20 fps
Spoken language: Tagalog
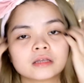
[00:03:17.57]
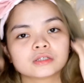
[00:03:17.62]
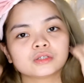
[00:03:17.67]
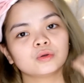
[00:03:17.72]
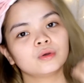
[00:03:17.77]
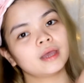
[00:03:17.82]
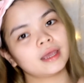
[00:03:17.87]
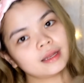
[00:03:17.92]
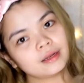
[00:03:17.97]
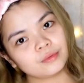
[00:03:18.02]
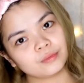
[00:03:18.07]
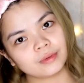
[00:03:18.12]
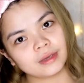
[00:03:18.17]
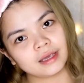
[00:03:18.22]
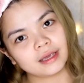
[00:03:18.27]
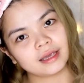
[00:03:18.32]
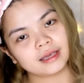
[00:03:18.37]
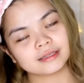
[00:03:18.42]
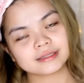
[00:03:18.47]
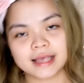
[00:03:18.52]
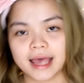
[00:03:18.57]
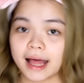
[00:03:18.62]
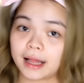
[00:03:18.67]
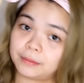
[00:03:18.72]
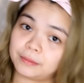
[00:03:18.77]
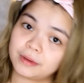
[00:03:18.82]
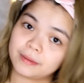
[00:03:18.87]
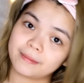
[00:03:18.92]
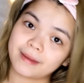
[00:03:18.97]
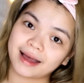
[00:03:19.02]
So anyways,
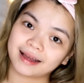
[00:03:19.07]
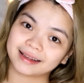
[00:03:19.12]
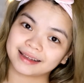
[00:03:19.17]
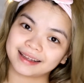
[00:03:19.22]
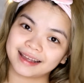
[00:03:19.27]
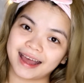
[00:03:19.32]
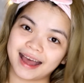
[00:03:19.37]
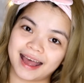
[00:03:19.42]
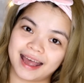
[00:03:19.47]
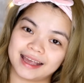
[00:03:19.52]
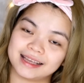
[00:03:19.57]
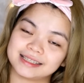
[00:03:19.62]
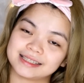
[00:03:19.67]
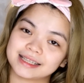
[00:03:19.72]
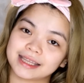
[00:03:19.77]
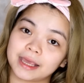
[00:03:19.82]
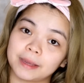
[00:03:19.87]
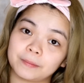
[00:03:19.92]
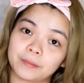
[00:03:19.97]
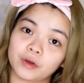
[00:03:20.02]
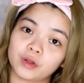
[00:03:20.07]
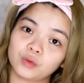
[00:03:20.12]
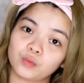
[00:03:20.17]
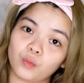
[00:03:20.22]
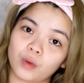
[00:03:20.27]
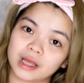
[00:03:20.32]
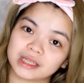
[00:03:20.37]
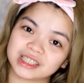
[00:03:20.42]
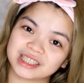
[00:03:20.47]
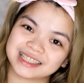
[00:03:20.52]
I'll be back guys. Keep on
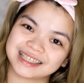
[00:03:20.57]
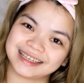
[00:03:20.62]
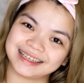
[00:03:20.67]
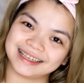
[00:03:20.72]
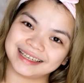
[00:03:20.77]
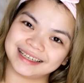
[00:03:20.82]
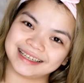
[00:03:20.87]
watching.